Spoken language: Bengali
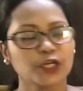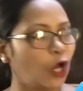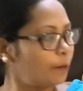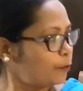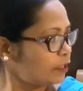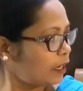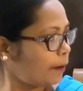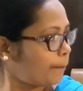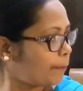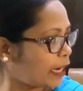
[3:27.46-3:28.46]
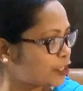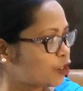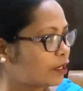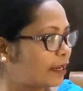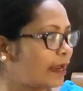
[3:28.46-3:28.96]
গল্পটা পাঠ
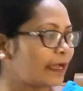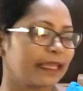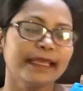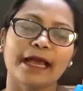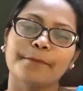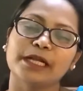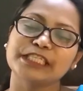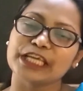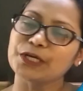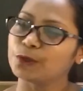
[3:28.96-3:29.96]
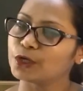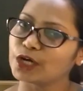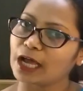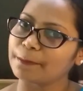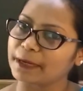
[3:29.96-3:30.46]
করার আগে আমরা যে কোনো
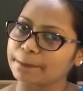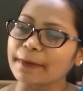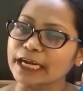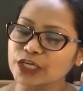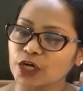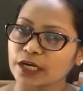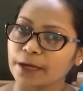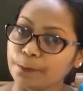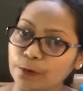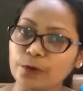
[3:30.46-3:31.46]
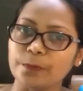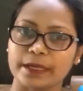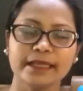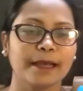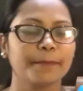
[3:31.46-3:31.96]
গল্পের পাঠ করার
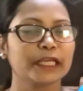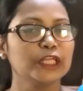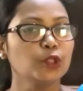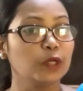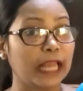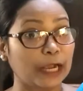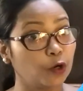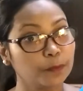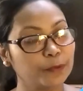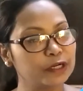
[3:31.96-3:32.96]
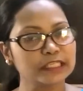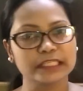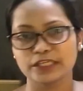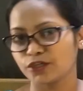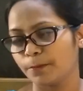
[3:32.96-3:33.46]
পূর্বেই আমরা কিন্তু লেখক
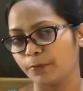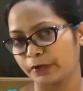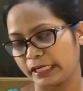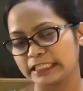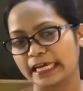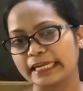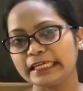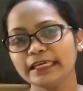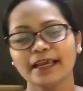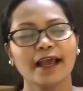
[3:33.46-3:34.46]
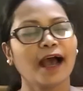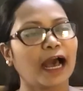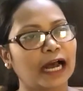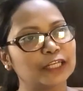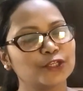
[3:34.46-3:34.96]
পরিচিতি সম্পর্কে জানি
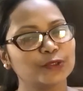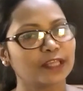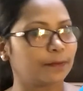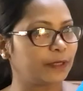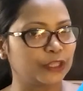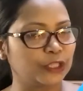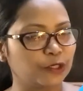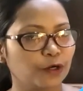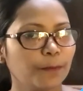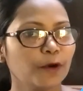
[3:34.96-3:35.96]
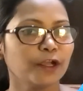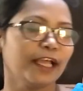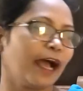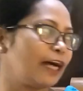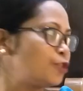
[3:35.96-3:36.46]
আজও তার ব্যতিক্রম নয়
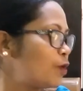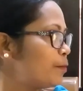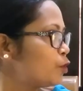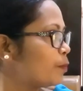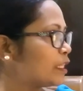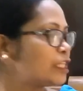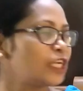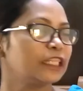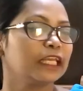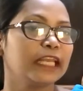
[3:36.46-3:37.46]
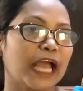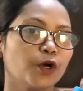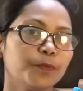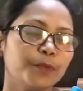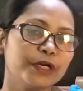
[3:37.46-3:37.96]
আজও আমি তোমাদের সাথে
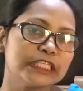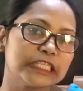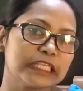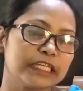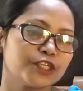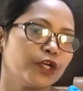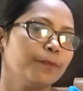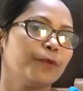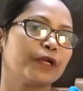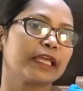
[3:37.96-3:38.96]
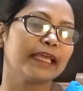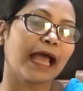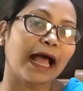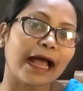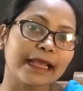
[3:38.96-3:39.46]
লেখক পরিচিতিটা সম্পর্কে
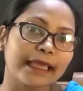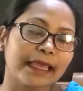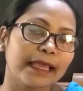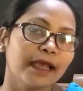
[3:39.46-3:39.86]
আগে